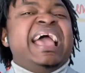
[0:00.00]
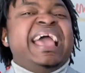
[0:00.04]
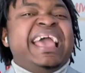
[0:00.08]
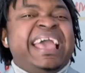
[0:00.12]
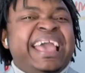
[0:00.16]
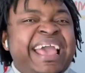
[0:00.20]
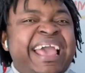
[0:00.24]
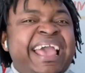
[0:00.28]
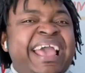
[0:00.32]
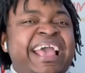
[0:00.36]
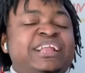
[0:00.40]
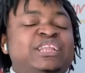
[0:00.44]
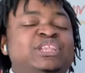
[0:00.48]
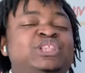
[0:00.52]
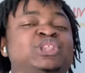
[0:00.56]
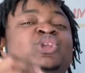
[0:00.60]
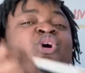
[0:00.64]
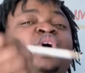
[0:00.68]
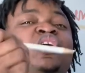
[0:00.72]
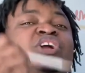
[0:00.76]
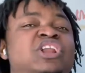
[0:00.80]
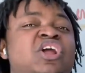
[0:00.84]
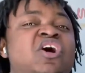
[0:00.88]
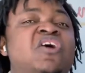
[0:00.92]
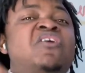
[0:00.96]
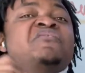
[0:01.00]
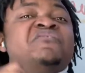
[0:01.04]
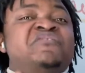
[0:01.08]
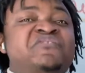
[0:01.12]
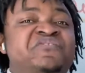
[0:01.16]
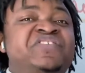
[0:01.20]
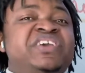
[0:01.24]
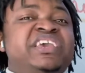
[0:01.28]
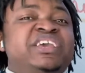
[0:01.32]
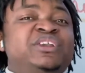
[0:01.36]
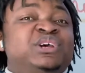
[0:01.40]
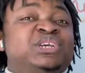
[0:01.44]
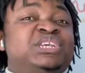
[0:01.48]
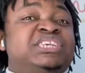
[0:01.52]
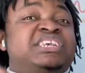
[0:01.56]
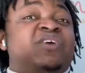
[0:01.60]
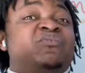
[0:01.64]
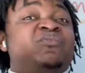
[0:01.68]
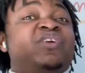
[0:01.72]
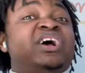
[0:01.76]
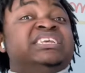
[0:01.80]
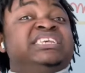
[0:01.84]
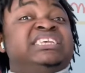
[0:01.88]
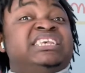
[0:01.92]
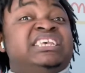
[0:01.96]
et donne envie de
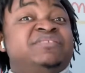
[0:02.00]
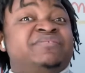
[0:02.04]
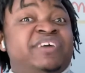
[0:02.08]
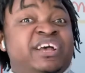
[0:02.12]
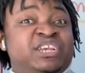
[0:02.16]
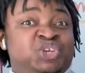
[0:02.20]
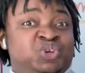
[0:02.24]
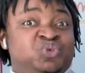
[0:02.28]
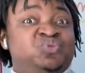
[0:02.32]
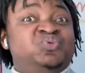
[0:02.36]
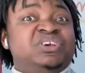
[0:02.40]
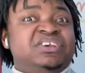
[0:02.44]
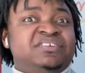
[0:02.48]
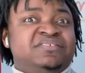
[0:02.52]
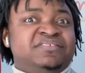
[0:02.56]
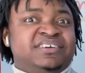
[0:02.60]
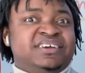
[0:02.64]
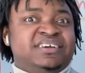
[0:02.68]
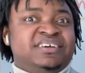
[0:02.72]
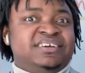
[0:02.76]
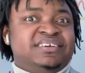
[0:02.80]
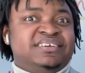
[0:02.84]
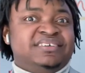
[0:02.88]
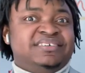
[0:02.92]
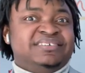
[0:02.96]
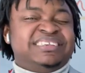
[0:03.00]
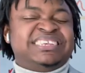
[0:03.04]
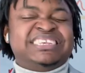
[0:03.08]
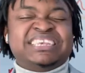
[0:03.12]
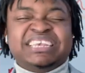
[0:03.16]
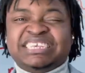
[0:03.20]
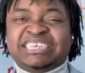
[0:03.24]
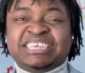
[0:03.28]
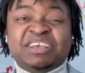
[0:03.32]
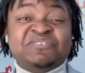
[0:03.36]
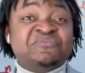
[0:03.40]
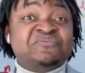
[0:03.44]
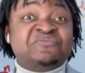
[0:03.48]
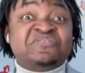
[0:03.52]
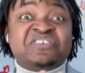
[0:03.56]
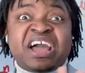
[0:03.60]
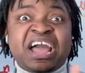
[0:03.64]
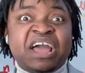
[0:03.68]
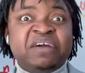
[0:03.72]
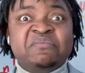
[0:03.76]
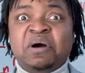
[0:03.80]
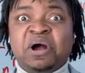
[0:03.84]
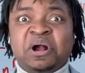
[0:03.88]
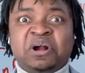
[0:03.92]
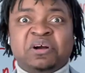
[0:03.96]
savoir ce qui va suivre. C'est
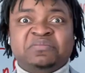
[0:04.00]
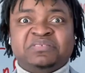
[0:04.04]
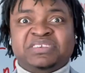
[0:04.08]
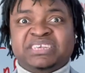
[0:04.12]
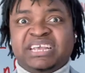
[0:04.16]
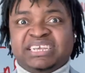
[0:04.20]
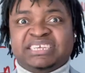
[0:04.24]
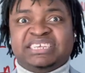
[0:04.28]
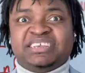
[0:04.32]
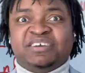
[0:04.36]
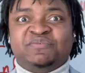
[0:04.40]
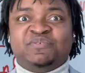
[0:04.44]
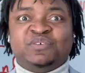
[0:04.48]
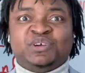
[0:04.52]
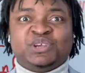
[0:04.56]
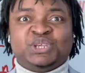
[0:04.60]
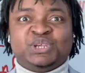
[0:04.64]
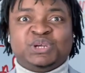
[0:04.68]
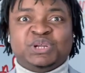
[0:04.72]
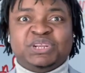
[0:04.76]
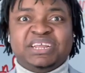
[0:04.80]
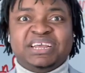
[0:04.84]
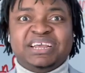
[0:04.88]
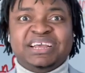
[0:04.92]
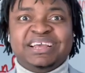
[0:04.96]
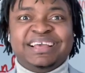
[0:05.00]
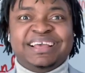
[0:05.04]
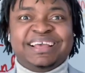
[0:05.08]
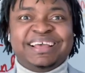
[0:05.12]
vraiment comme ça que ça fonctionne.